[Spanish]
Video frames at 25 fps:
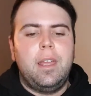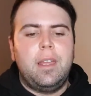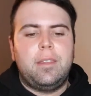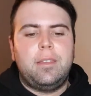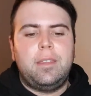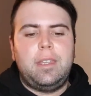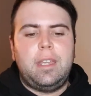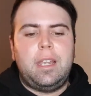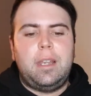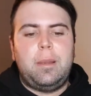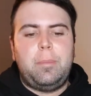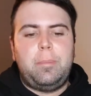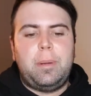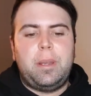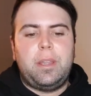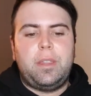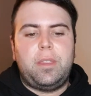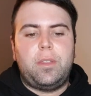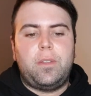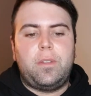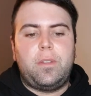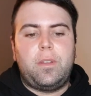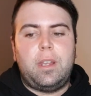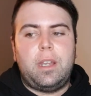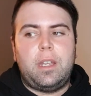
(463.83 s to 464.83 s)
del
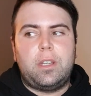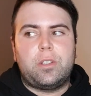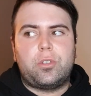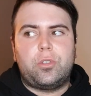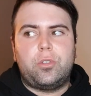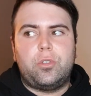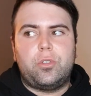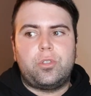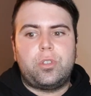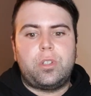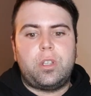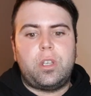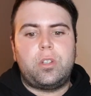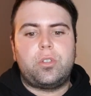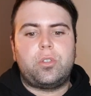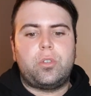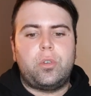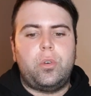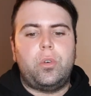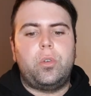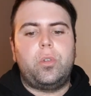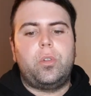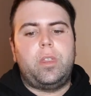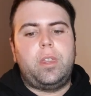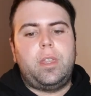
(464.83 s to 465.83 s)
precio de las cosas
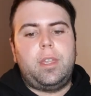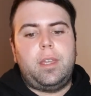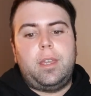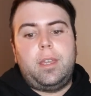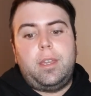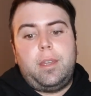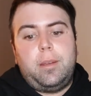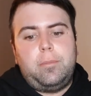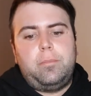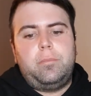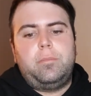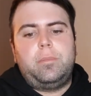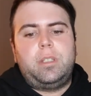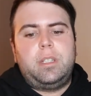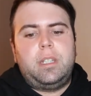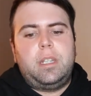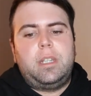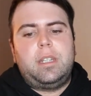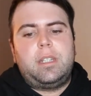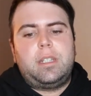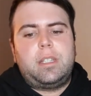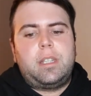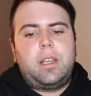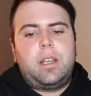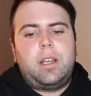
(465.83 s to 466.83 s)
o de, si en
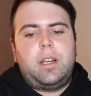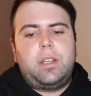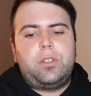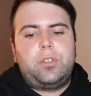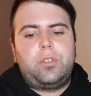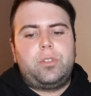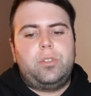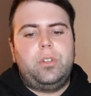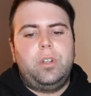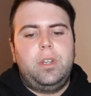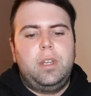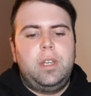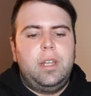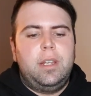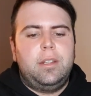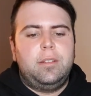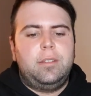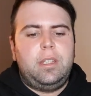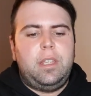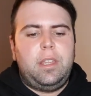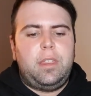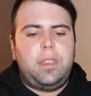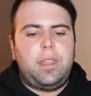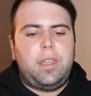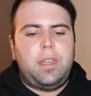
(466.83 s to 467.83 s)
este caso
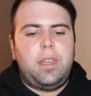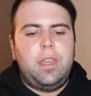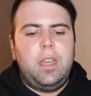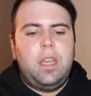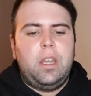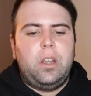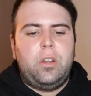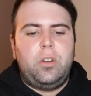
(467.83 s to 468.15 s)
dice,